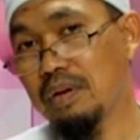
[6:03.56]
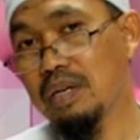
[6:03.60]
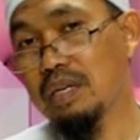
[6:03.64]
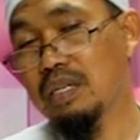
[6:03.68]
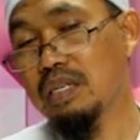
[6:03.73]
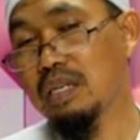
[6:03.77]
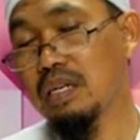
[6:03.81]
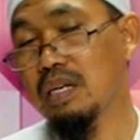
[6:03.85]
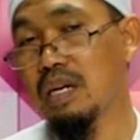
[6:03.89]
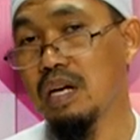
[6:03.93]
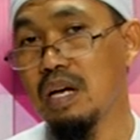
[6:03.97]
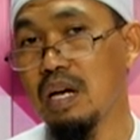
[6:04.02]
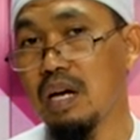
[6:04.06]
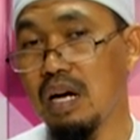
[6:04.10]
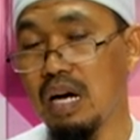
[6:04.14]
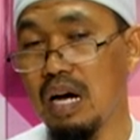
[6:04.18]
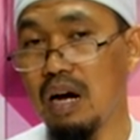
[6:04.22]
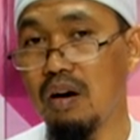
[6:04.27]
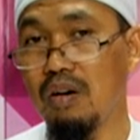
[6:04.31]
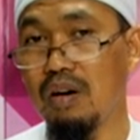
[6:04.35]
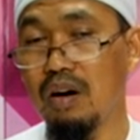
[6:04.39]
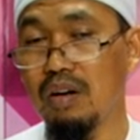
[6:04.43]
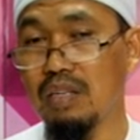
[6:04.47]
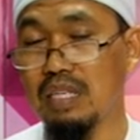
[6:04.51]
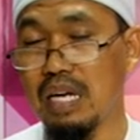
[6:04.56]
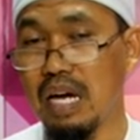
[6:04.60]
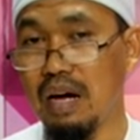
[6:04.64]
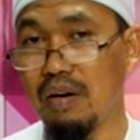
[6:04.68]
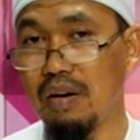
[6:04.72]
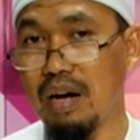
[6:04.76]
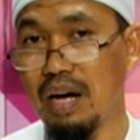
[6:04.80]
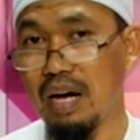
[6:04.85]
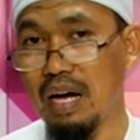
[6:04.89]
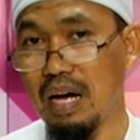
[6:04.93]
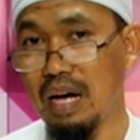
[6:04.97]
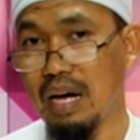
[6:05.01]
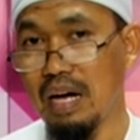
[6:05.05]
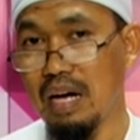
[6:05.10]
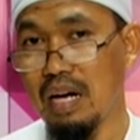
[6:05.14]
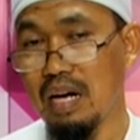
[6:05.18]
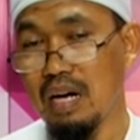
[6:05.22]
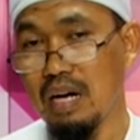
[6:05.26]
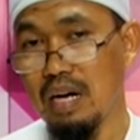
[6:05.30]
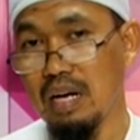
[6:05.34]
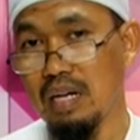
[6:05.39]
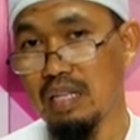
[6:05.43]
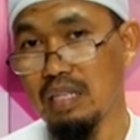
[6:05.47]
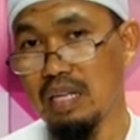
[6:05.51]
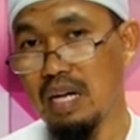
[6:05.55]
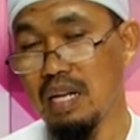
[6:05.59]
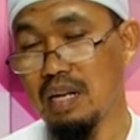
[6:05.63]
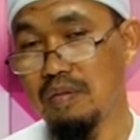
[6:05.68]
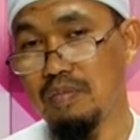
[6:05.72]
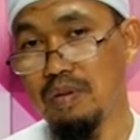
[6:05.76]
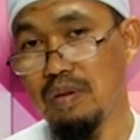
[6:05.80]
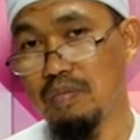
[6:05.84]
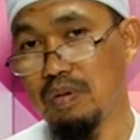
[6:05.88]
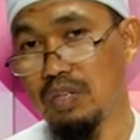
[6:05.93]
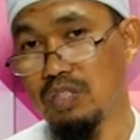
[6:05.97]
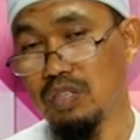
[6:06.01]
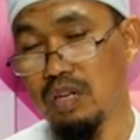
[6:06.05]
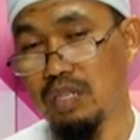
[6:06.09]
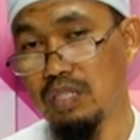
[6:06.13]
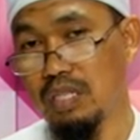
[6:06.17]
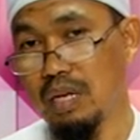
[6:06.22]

ก็คือเขาเข้าใจว่าท่านนบีมุฮัมมัด ศ็อล